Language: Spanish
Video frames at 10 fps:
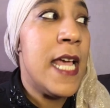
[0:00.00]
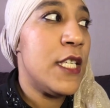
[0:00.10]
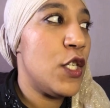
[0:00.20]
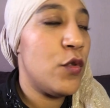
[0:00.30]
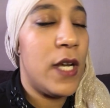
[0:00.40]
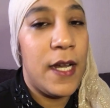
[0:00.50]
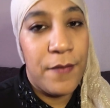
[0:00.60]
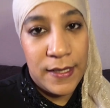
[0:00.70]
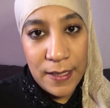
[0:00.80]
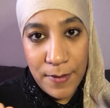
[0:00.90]
Si un
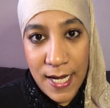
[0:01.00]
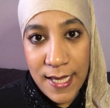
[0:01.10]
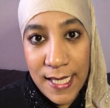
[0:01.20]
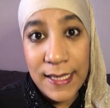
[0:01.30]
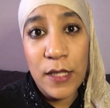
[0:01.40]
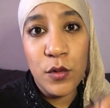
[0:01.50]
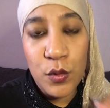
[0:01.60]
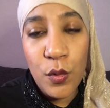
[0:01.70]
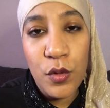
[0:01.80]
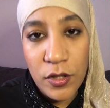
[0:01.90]
elefante viene hacia ti,
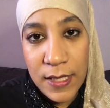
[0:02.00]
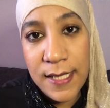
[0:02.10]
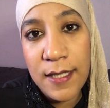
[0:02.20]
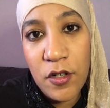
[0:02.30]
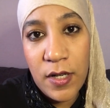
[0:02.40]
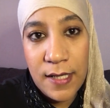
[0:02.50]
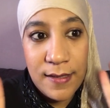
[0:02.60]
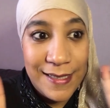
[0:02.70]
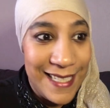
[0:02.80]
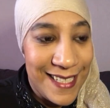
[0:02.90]
tú no tienes que correr.
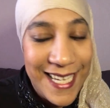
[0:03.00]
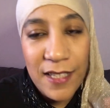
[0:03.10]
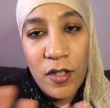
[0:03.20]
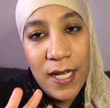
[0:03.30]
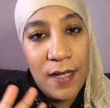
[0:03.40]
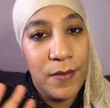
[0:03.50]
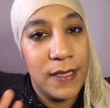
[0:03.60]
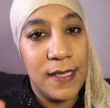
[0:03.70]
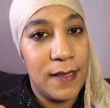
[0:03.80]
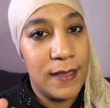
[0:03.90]
Si estás quieto, el
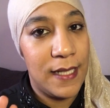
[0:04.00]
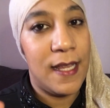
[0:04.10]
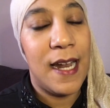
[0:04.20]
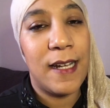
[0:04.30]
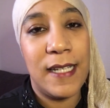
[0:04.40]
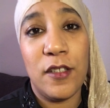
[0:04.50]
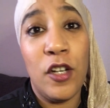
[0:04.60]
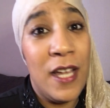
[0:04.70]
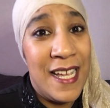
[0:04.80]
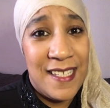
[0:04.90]
elefante se quedará quieto.